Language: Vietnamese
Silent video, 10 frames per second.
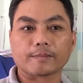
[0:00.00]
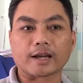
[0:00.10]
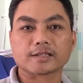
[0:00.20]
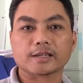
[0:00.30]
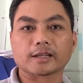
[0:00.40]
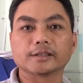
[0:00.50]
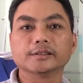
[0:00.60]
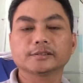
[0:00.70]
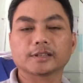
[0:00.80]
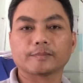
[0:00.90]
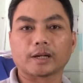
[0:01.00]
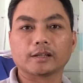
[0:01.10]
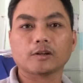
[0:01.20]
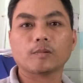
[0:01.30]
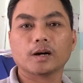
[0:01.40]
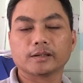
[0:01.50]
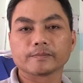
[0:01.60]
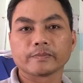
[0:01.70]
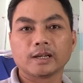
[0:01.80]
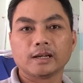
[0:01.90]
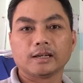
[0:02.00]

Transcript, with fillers: và các bạn sẽ định hướng cho mình nó tốt hơn